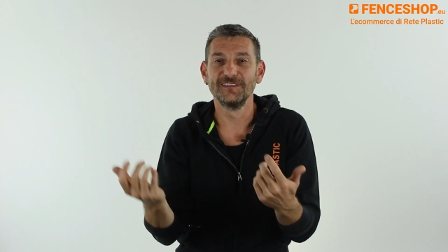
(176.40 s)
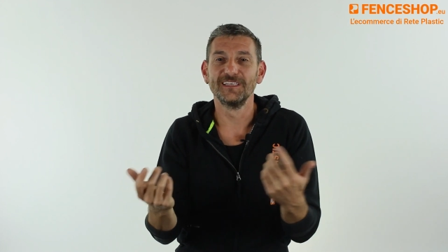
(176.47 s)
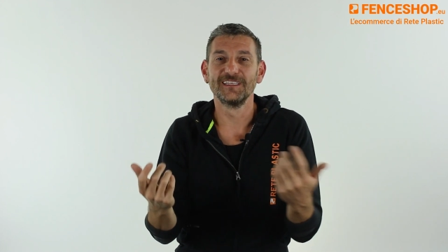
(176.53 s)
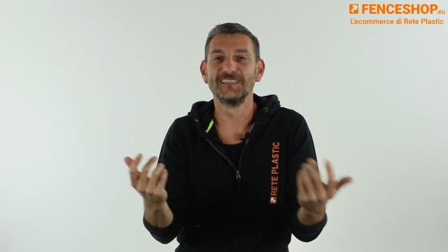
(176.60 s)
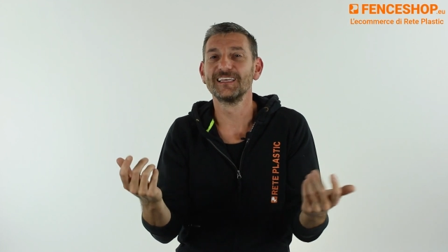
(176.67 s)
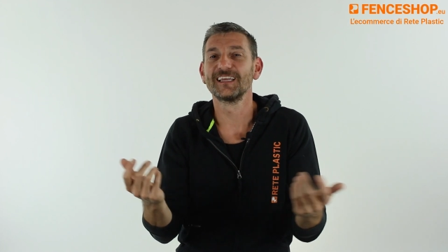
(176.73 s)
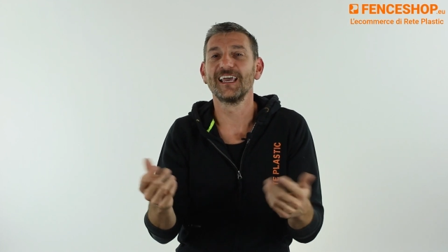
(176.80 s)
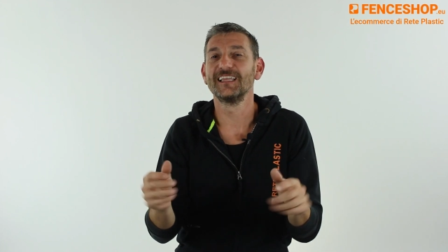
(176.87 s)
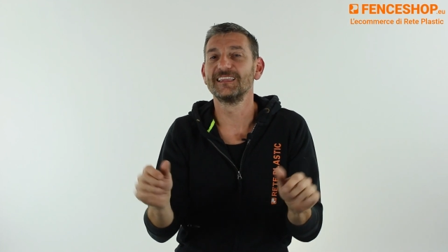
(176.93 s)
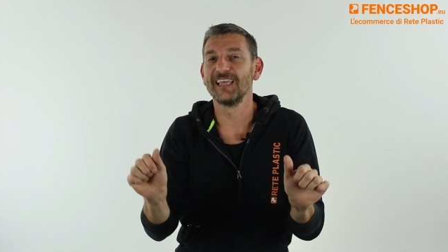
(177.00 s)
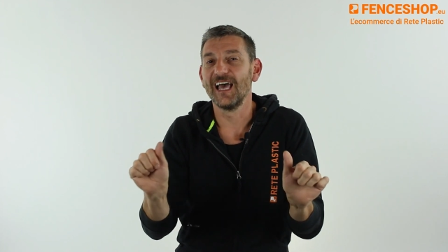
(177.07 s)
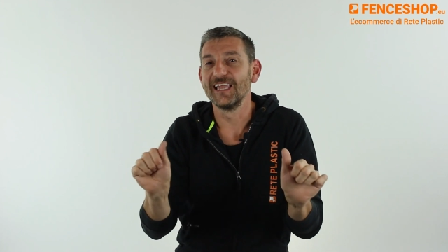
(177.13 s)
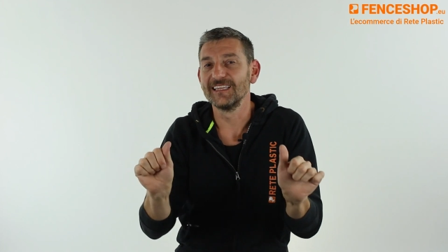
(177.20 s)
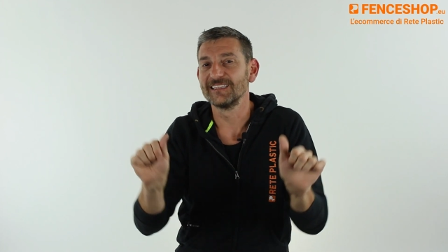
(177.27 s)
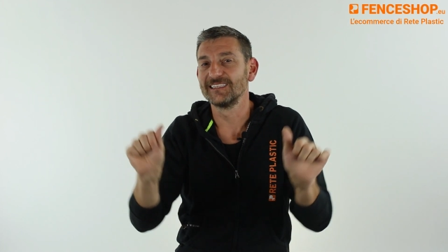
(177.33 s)
di, di, rete
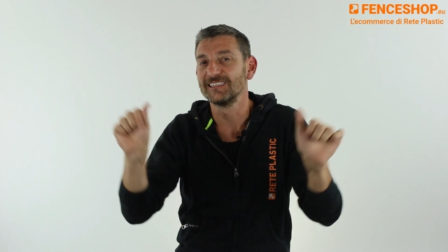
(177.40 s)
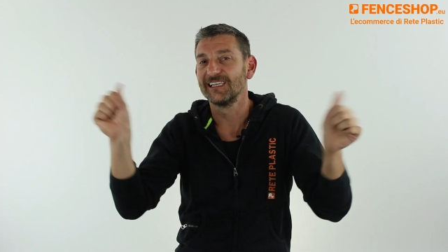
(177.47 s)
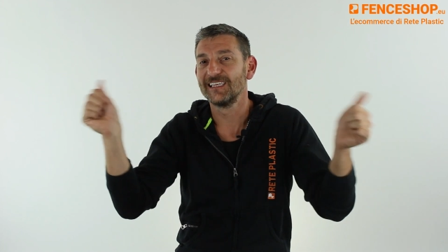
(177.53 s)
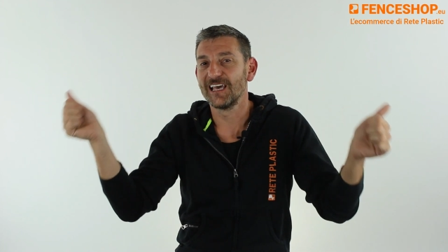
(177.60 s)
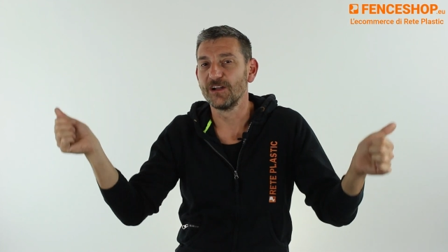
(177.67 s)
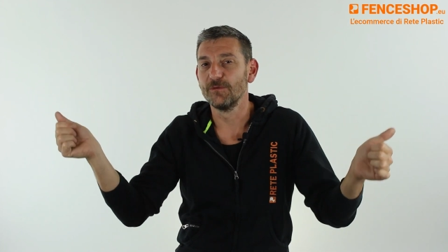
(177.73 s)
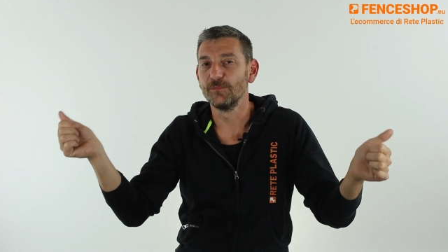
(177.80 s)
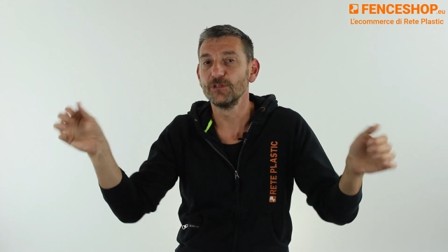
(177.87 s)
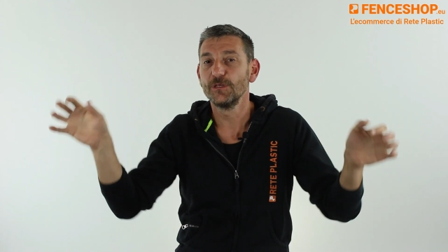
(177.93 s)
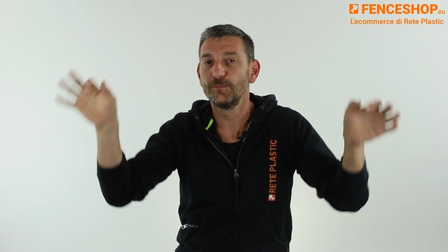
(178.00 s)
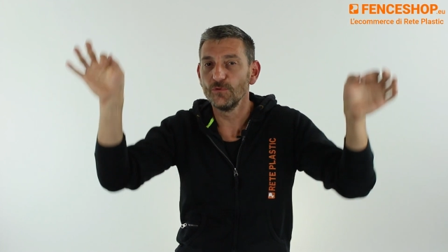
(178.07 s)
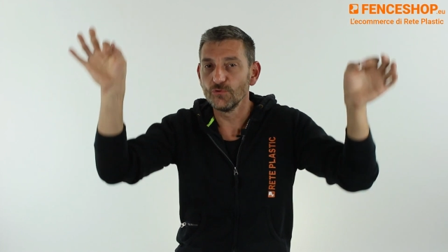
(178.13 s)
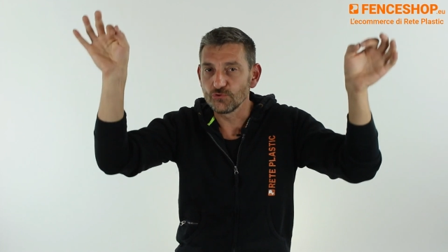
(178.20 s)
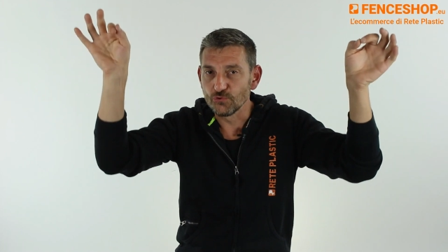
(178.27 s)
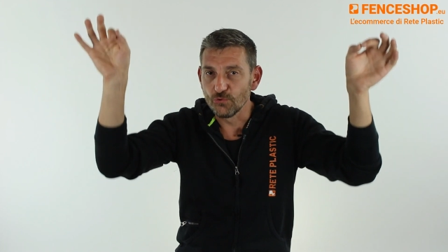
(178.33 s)
andate a tagliarla un po' di
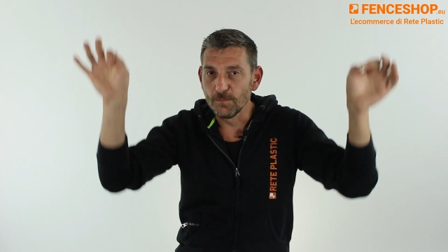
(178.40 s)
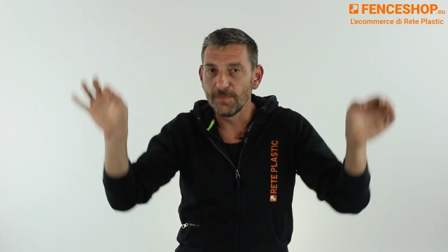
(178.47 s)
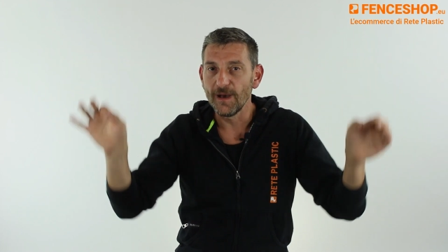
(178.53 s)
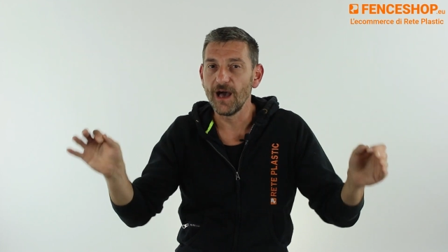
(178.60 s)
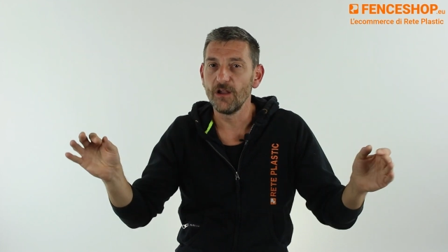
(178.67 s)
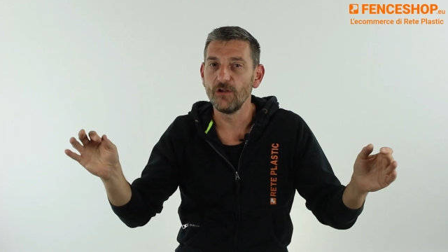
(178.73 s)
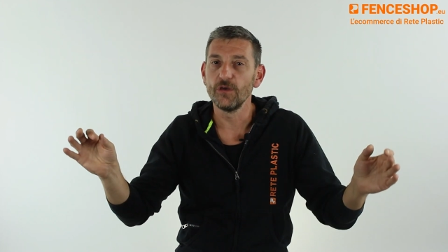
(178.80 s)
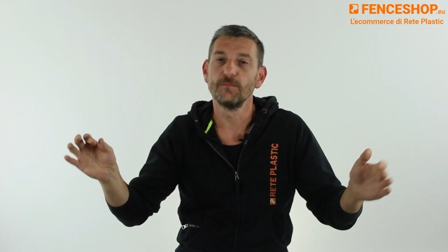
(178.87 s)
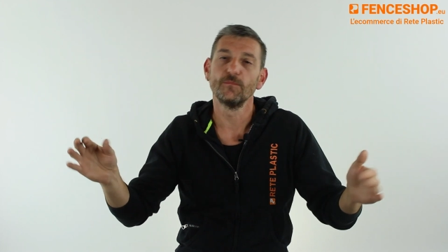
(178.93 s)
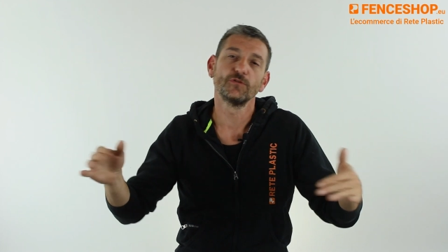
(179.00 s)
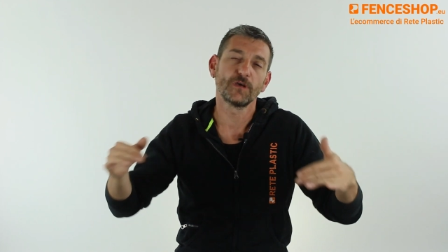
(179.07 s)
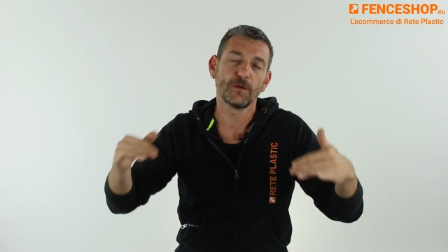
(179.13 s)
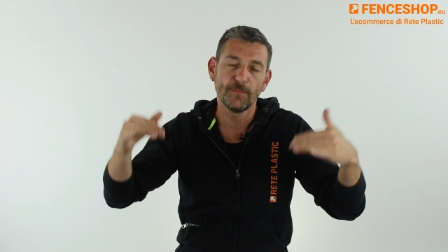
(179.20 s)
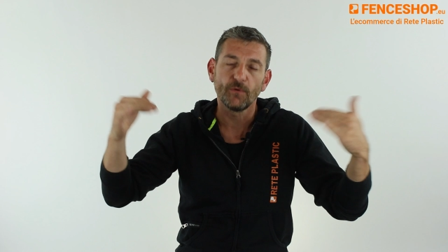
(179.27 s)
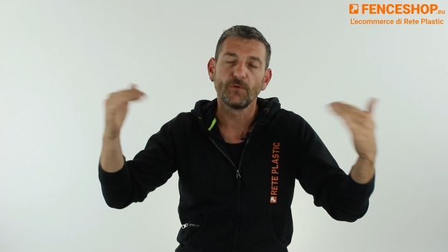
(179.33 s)
più sul palo in
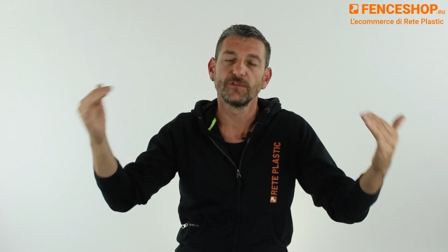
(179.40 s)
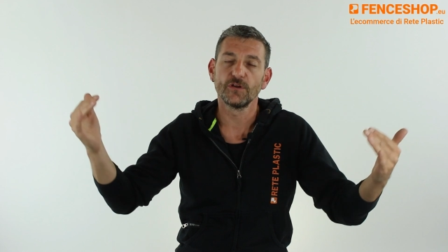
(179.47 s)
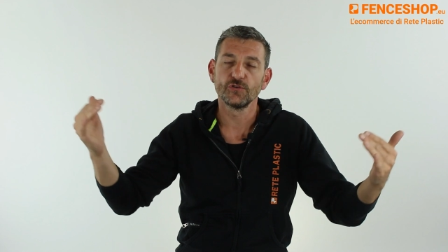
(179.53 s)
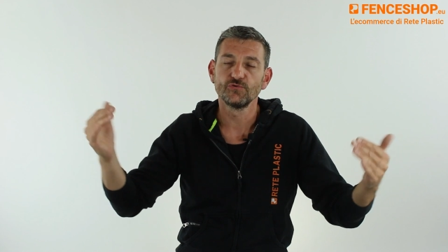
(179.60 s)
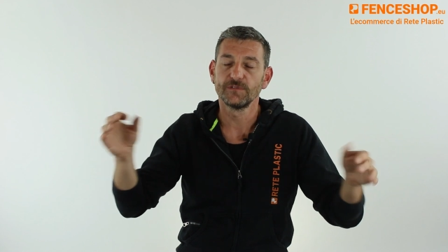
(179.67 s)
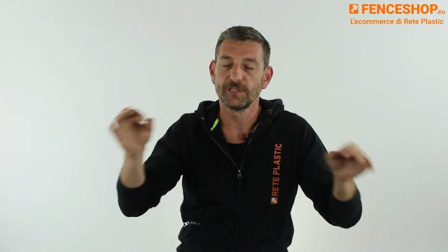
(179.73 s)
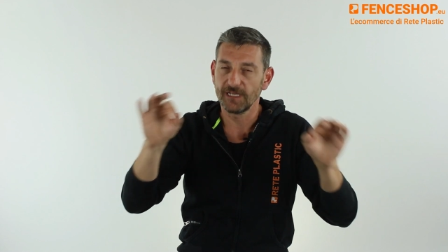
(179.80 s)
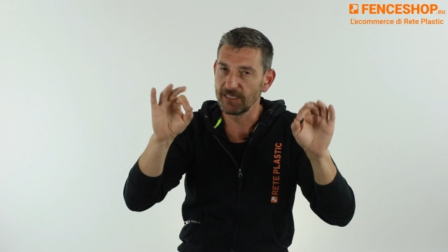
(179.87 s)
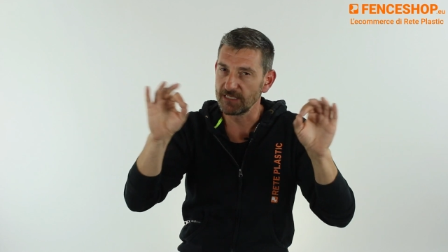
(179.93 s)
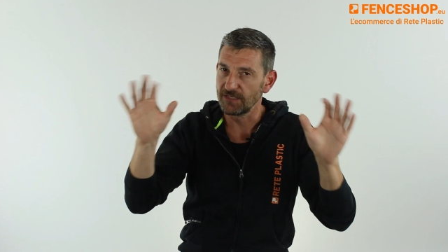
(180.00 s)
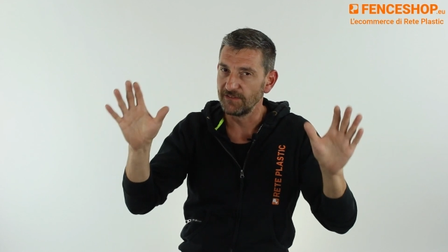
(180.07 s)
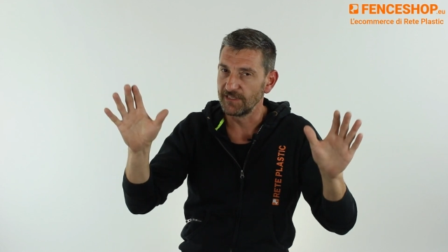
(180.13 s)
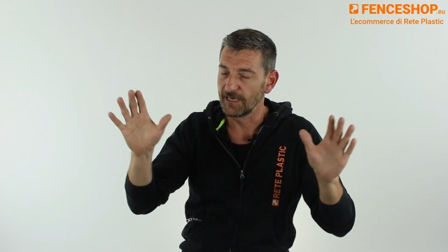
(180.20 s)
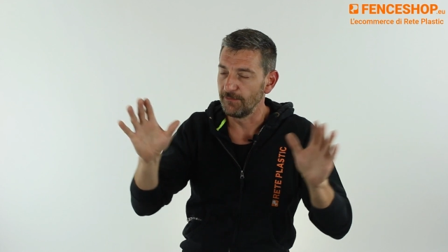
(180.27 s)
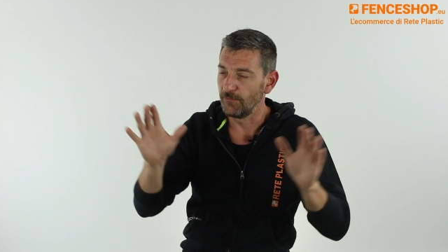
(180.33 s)
modo che poi quando la giunterete si
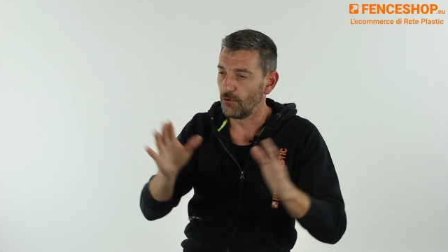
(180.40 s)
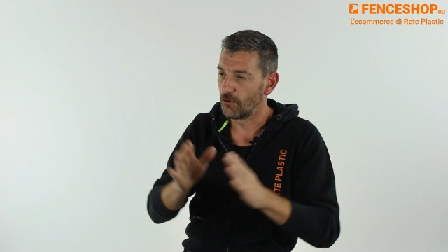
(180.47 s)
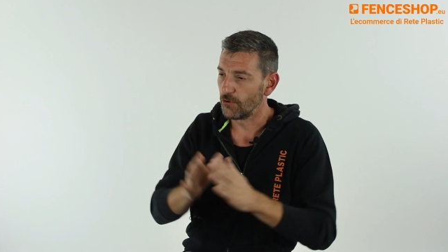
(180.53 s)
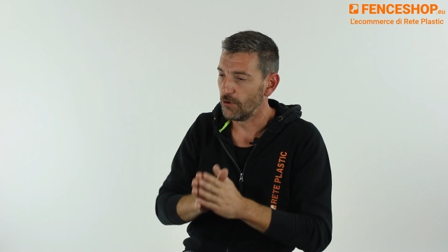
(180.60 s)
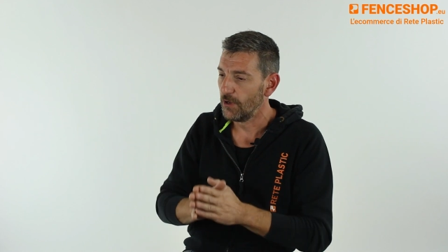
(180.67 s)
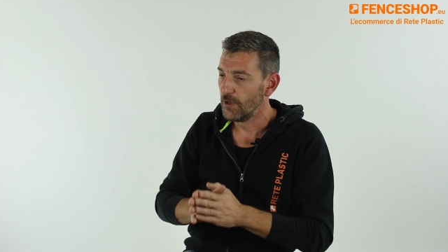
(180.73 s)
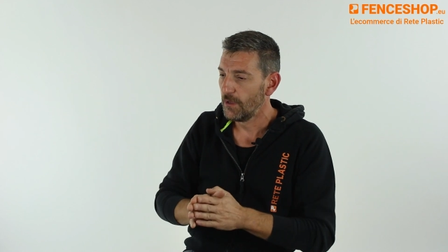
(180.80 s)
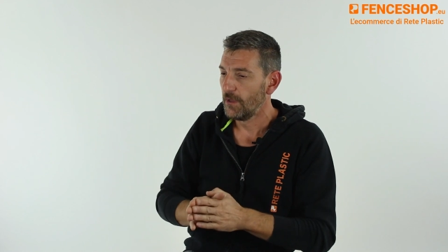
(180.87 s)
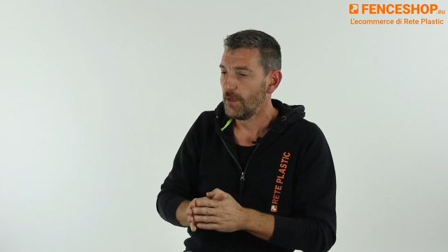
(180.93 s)
vedrà poco.